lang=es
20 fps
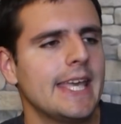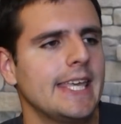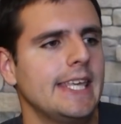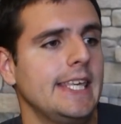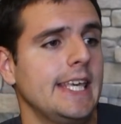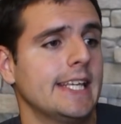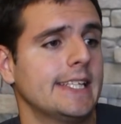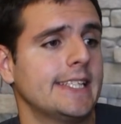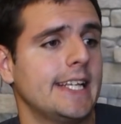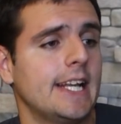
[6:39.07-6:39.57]

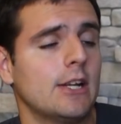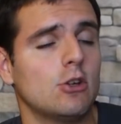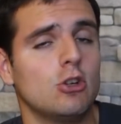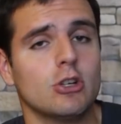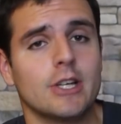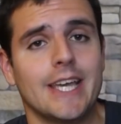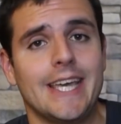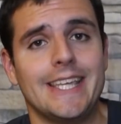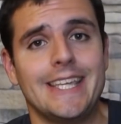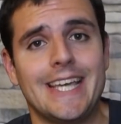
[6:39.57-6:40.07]
Y es
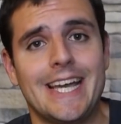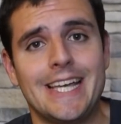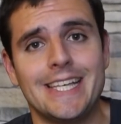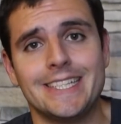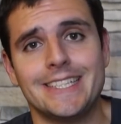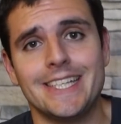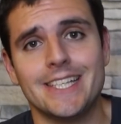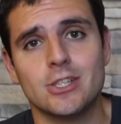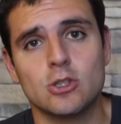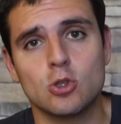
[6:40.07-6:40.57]
algo que ya
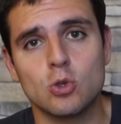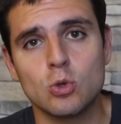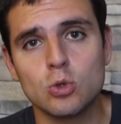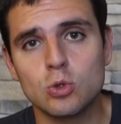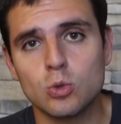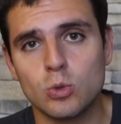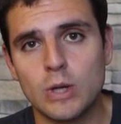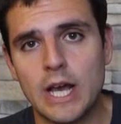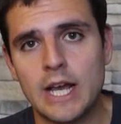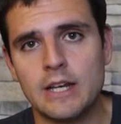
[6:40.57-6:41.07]
es
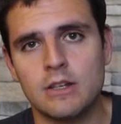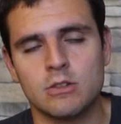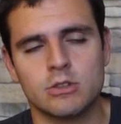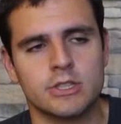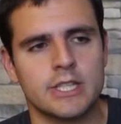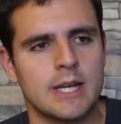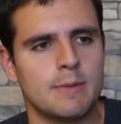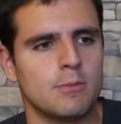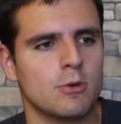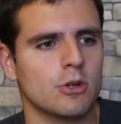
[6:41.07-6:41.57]
estructural, o
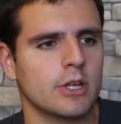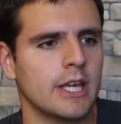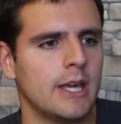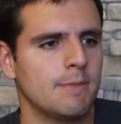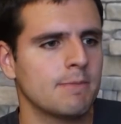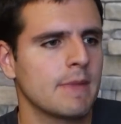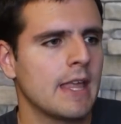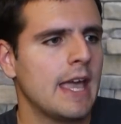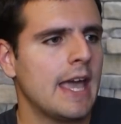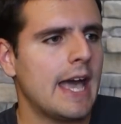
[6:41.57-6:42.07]
sea,
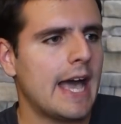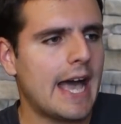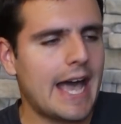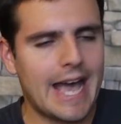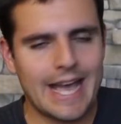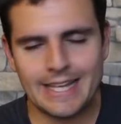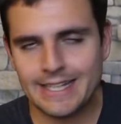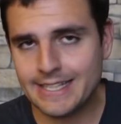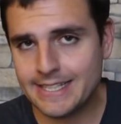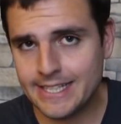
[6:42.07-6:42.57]
porque
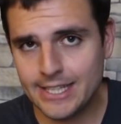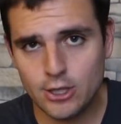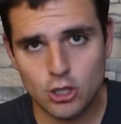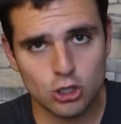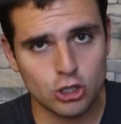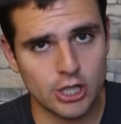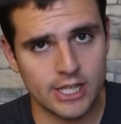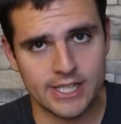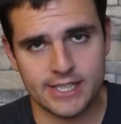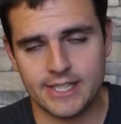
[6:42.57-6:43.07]
han
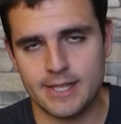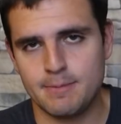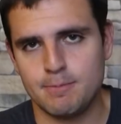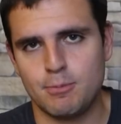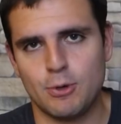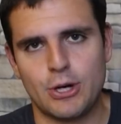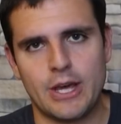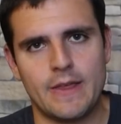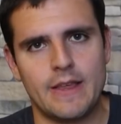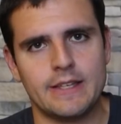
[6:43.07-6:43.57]
sido tres
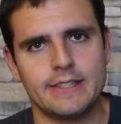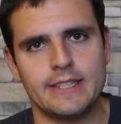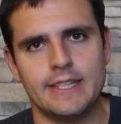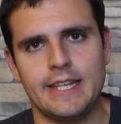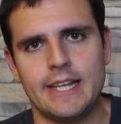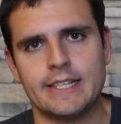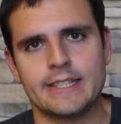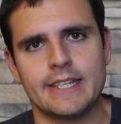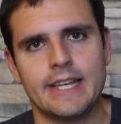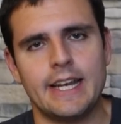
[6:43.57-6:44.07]
temporadas
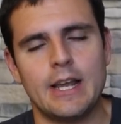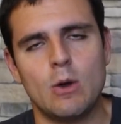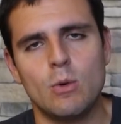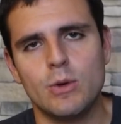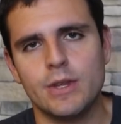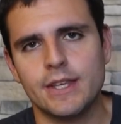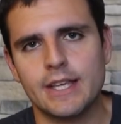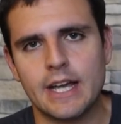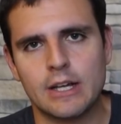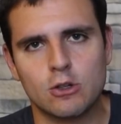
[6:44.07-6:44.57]
en las que la
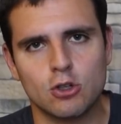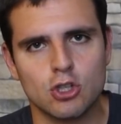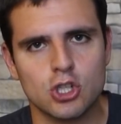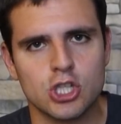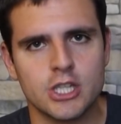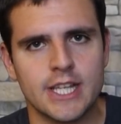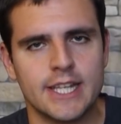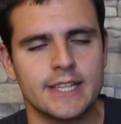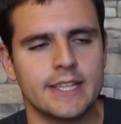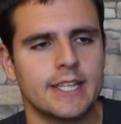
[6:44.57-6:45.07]
única
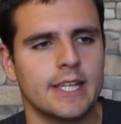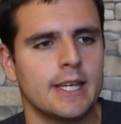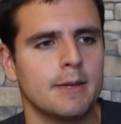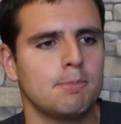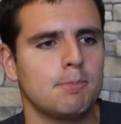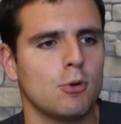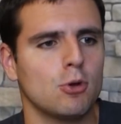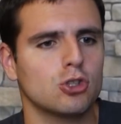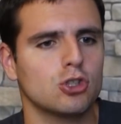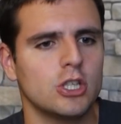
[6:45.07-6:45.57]

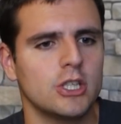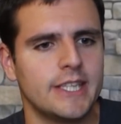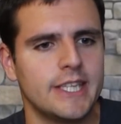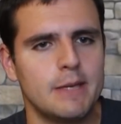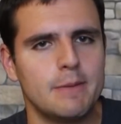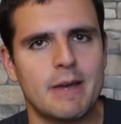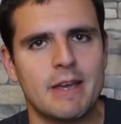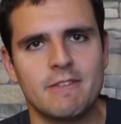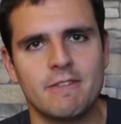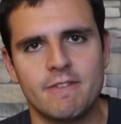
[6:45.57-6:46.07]
constante
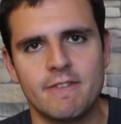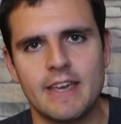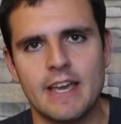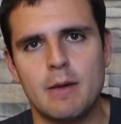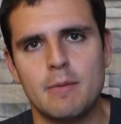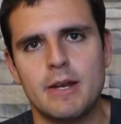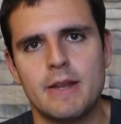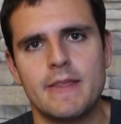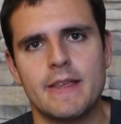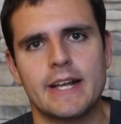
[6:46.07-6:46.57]
positiva y
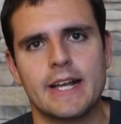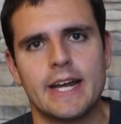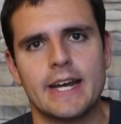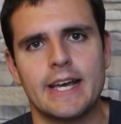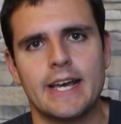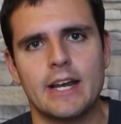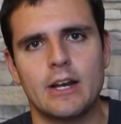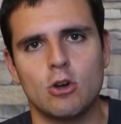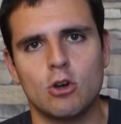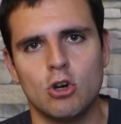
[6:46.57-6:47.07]
fiable de
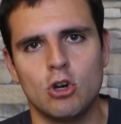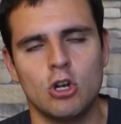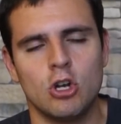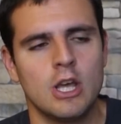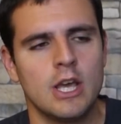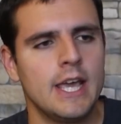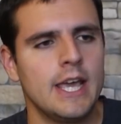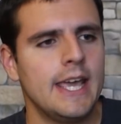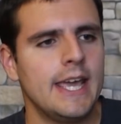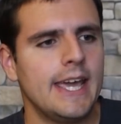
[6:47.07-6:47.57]
cara al
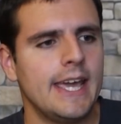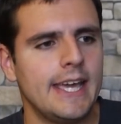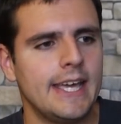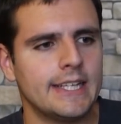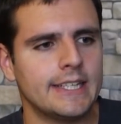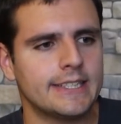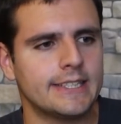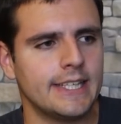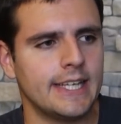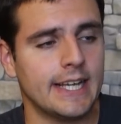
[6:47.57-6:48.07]
gol
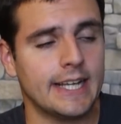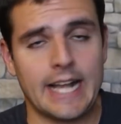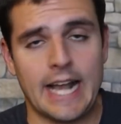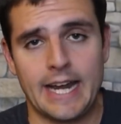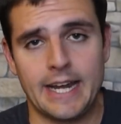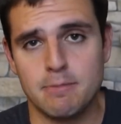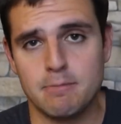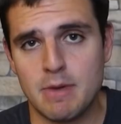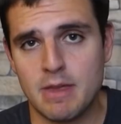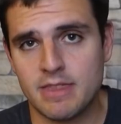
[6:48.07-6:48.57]
es eh,
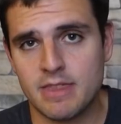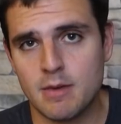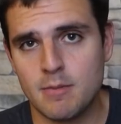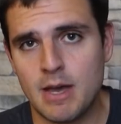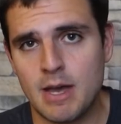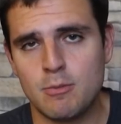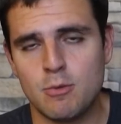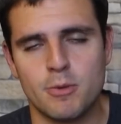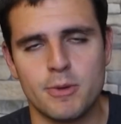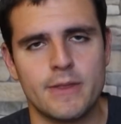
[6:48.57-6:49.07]
Karim
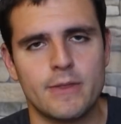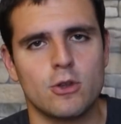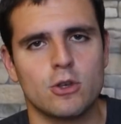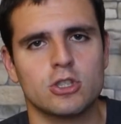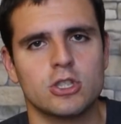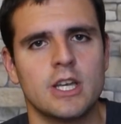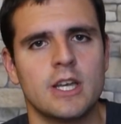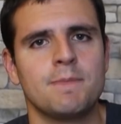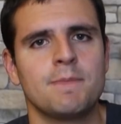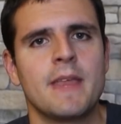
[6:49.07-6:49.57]
Benzema
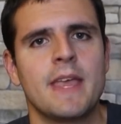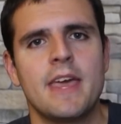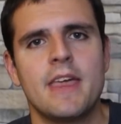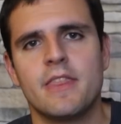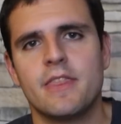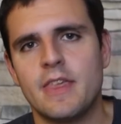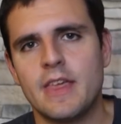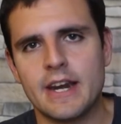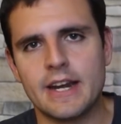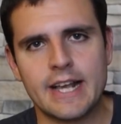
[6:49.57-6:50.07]
moviéndose
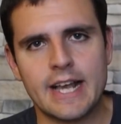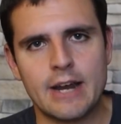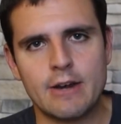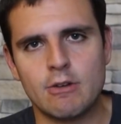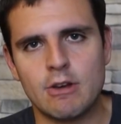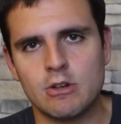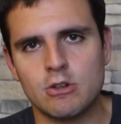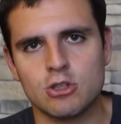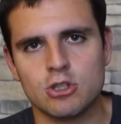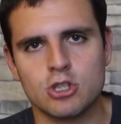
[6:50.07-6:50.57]

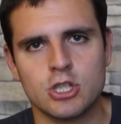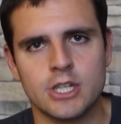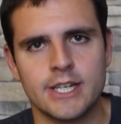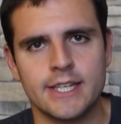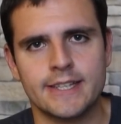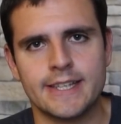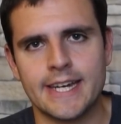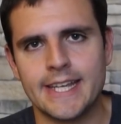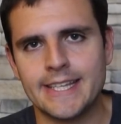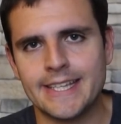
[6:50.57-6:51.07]
cercano a los
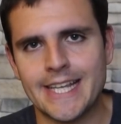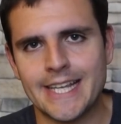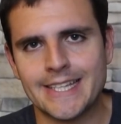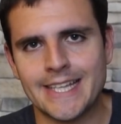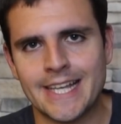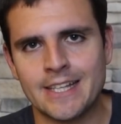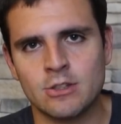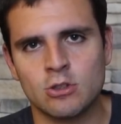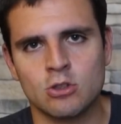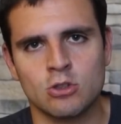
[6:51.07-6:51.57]
30 eh,
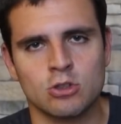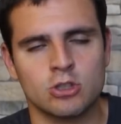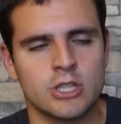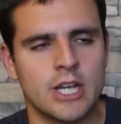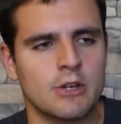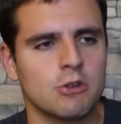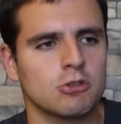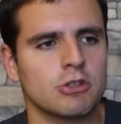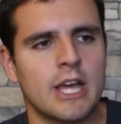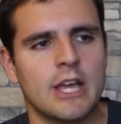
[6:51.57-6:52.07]
tantos
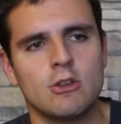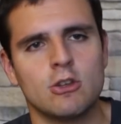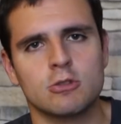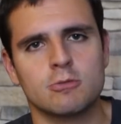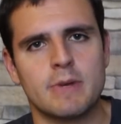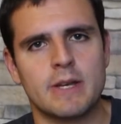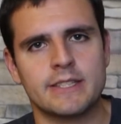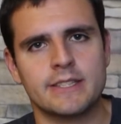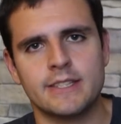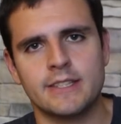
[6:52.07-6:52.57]

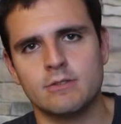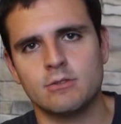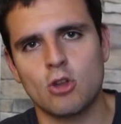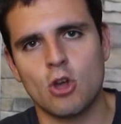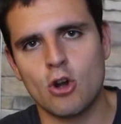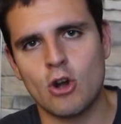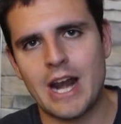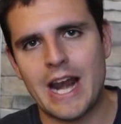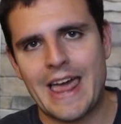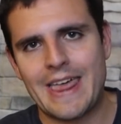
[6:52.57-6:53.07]
anotados, más en
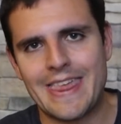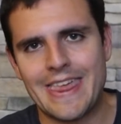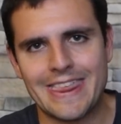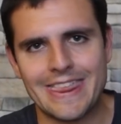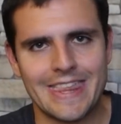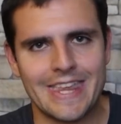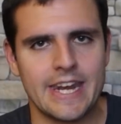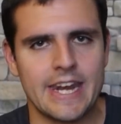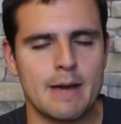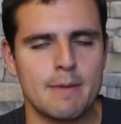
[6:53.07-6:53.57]
torno a la
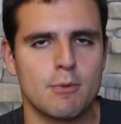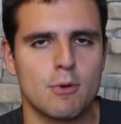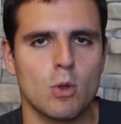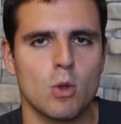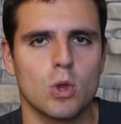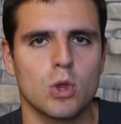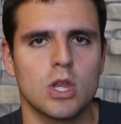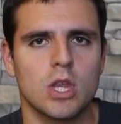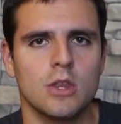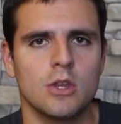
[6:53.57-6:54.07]
decena
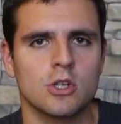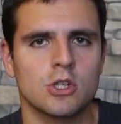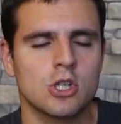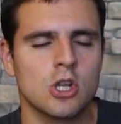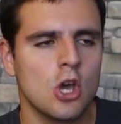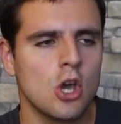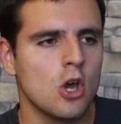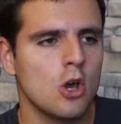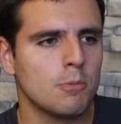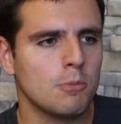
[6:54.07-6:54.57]

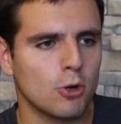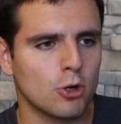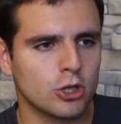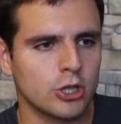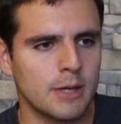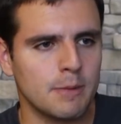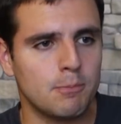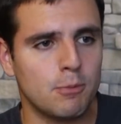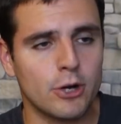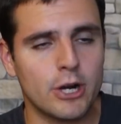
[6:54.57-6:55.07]
producidos
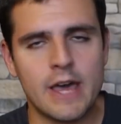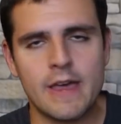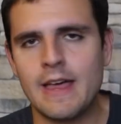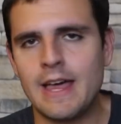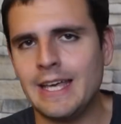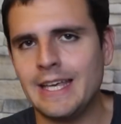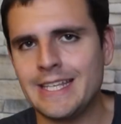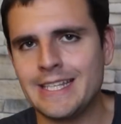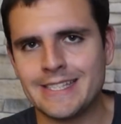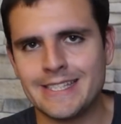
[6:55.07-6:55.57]
por
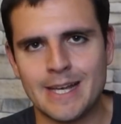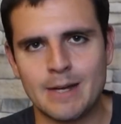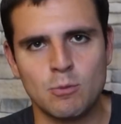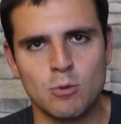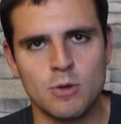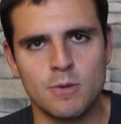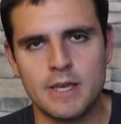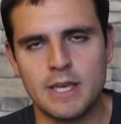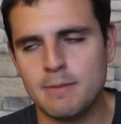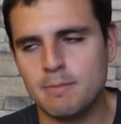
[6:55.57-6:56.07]
temporada, está
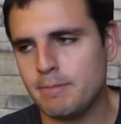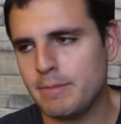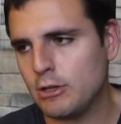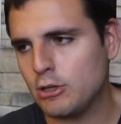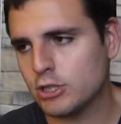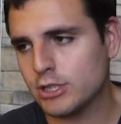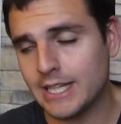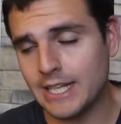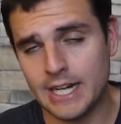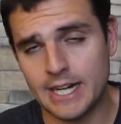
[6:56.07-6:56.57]
muy bien,
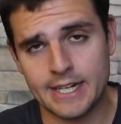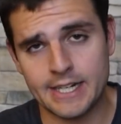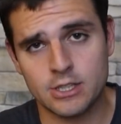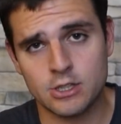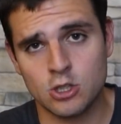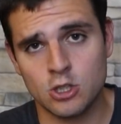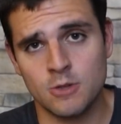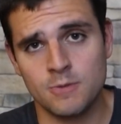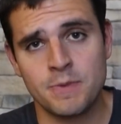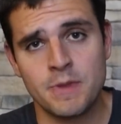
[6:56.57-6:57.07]
pero es que el
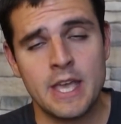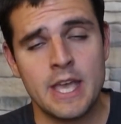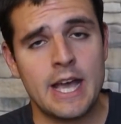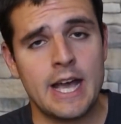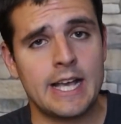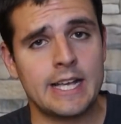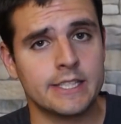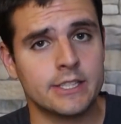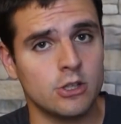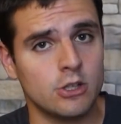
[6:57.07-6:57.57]
resto
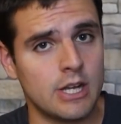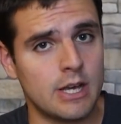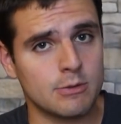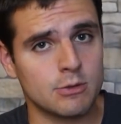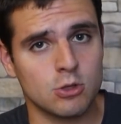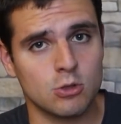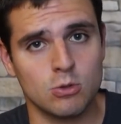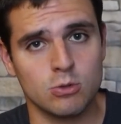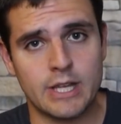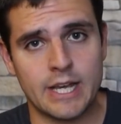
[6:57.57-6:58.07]
ha sido la
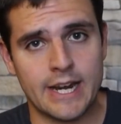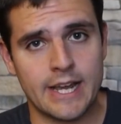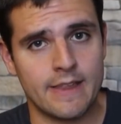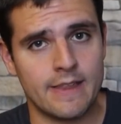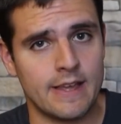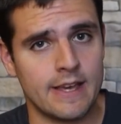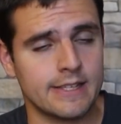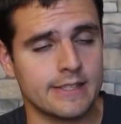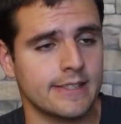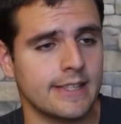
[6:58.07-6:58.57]
absoluta
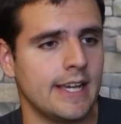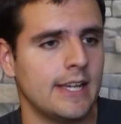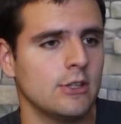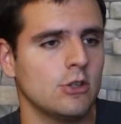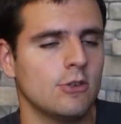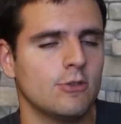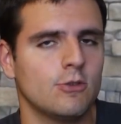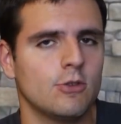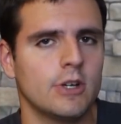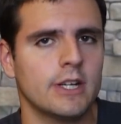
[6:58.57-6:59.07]
nada. Este
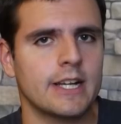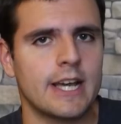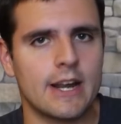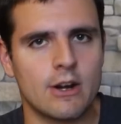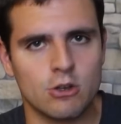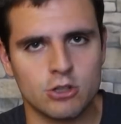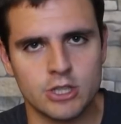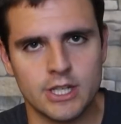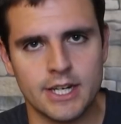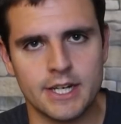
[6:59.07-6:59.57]
año fue
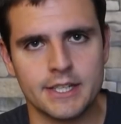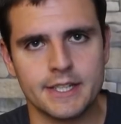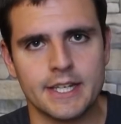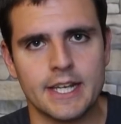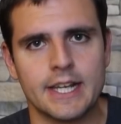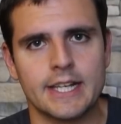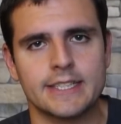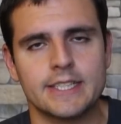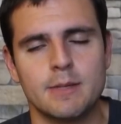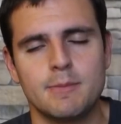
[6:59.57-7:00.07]
Carlos
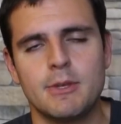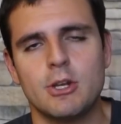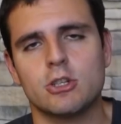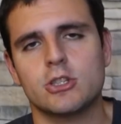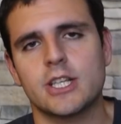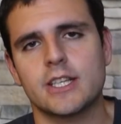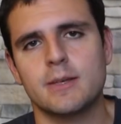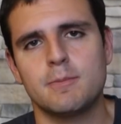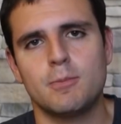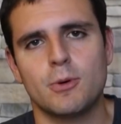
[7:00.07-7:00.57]
Enrique Casemiro
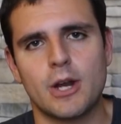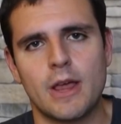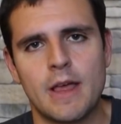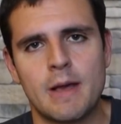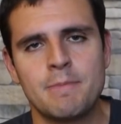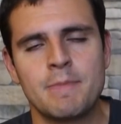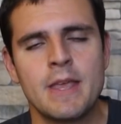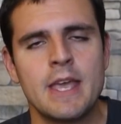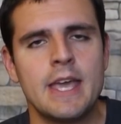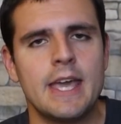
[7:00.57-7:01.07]
esta
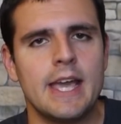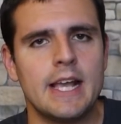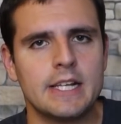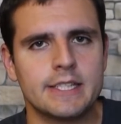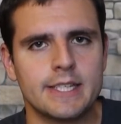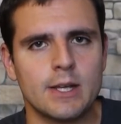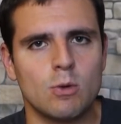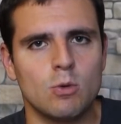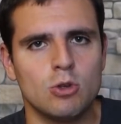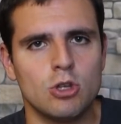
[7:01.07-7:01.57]
temporada
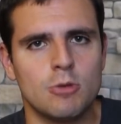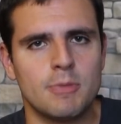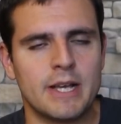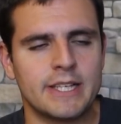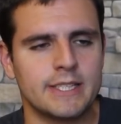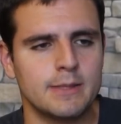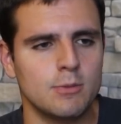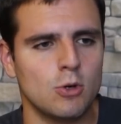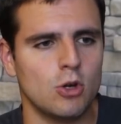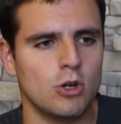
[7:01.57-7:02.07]
el segundo
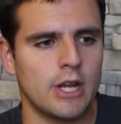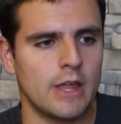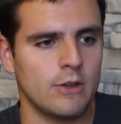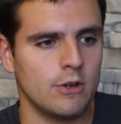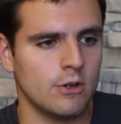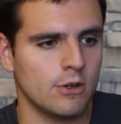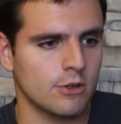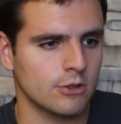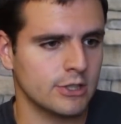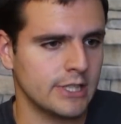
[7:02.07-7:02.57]
máximo goleador.